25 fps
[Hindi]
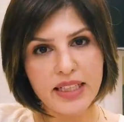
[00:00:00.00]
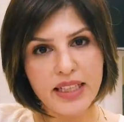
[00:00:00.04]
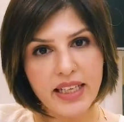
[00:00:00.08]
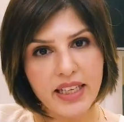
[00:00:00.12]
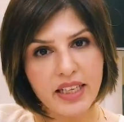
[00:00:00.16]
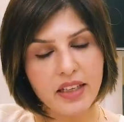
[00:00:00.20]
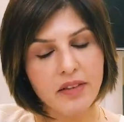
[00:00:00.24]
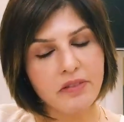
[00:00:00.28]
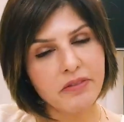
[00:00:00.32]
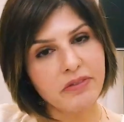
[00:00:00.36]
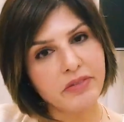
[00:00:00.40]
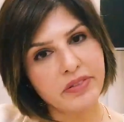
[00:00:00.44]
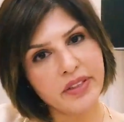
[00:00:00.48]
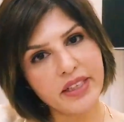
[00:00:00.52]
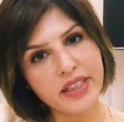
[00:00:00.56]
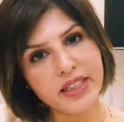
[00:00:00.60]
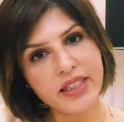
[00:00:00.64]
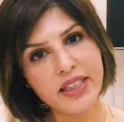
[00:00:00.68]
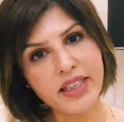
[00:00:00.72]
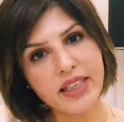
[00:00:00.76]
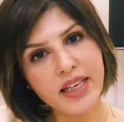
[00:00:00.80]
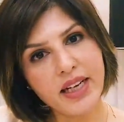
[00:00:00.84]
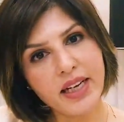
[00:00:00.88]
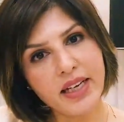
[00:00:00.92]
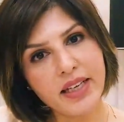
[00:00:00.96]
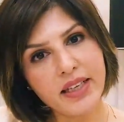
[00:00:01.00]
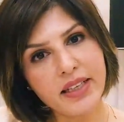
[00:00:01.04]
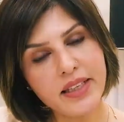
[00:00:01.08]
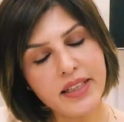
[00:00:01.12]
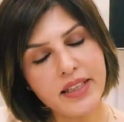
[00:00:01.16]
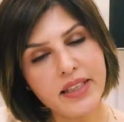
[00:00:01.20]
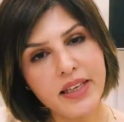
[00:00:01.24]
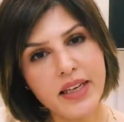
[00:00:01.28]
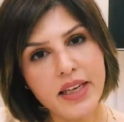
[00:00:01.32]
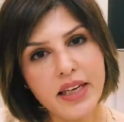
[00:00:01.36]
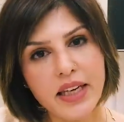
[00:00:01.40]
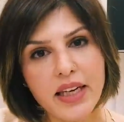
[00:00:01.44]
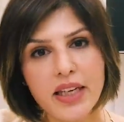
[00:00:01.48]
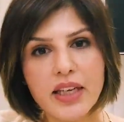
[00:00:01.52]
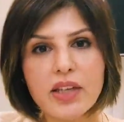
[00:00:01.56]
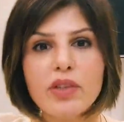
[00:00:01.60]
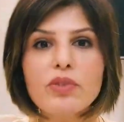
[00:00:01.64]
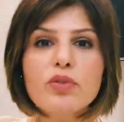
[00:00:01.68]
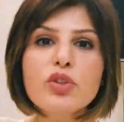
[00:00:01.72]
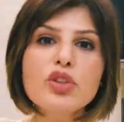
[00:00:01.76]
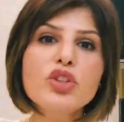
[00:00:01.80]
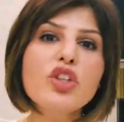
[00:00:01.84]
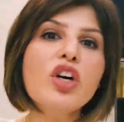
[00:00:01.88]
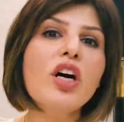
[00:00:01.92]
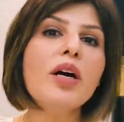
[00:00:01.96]
लेकिन फ़र्क क्या है कि
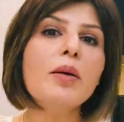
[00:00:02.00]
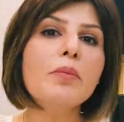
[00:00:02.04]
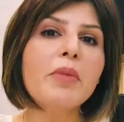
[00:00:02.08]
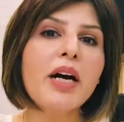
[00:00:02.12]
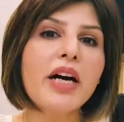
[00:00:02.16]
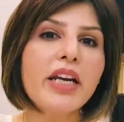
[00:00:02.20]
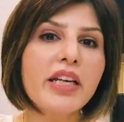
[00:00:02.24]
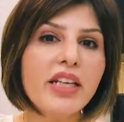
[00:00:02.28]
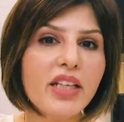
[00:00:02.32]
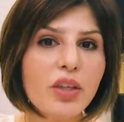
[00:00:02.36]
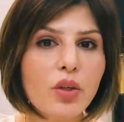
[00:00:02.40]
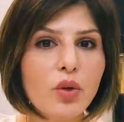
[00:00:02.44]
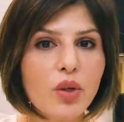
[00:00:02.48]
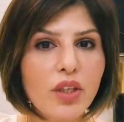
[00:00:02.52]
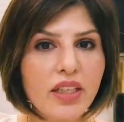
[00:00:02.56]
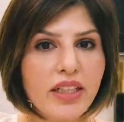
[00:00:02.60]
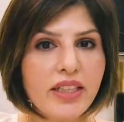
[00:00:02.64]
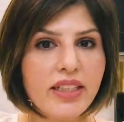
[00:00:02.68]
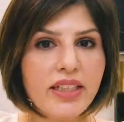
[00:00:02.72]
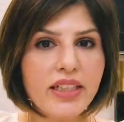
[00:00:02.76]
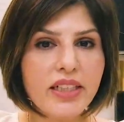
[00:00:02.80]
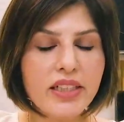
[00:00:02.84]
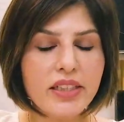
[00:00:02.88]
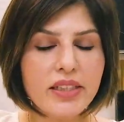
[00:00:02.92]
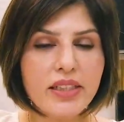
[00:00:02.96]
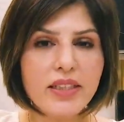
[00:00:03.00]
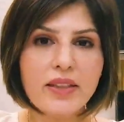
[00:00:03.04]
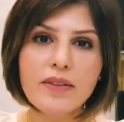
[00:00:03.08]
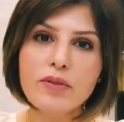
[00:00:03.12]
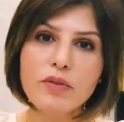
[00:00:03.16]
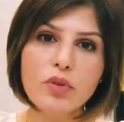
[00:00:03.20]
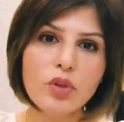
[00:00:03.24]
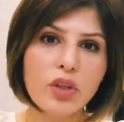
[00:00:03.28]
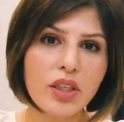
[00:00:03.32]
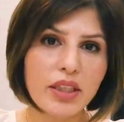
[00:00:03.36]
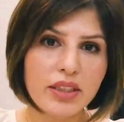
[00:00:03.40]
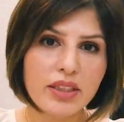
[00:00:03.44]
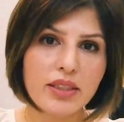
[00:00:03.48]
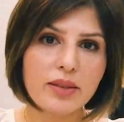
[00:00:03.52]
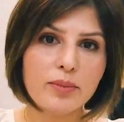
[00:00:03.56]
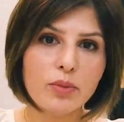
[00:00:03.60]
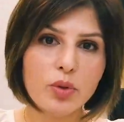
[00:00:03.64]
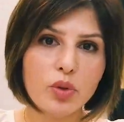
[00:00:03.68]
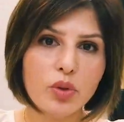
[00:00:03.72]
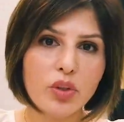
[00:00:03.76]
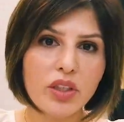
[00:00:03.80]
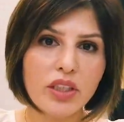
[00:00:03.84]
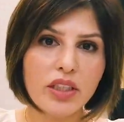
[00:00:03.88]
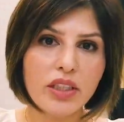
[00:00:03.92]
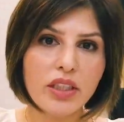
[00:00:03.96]
वो जो हमारी गोल्डन एज थी वो ख़त्म
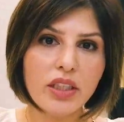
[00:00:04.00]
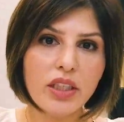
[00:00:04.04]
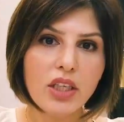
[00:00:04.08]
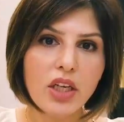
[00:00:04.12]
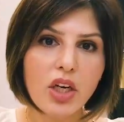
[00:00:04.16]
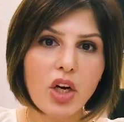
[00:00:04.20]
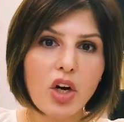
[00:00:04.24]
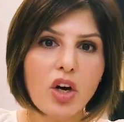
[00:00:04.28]
हो गई